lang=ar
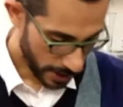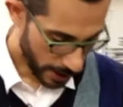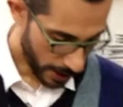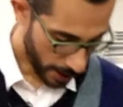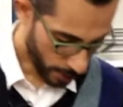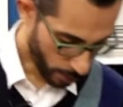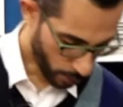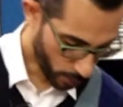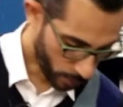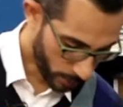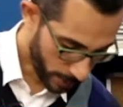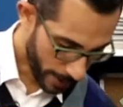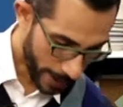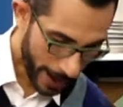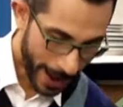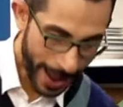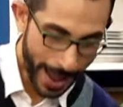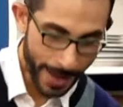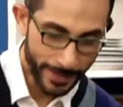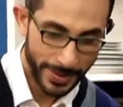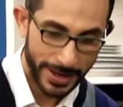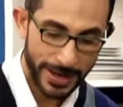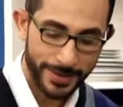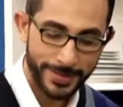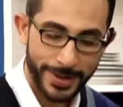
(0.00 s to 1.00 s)
اهو
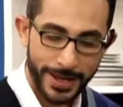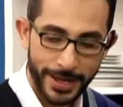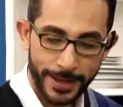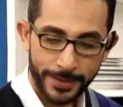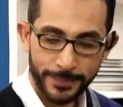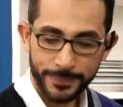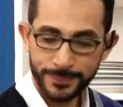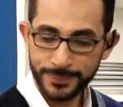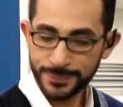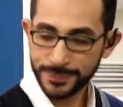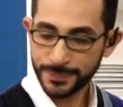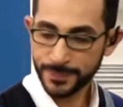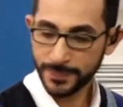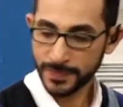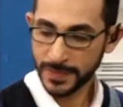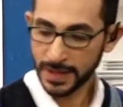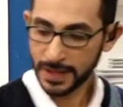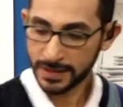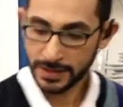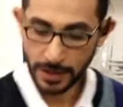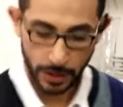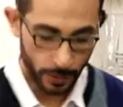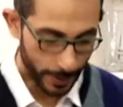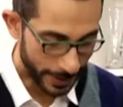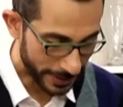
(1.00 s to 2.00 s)
هعمل ايه بقى
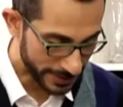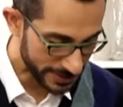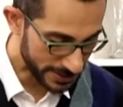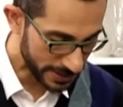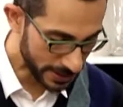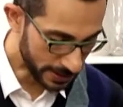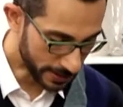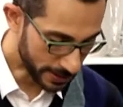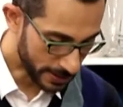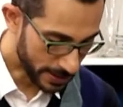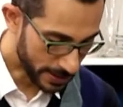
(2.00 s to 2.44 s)
دلوقتي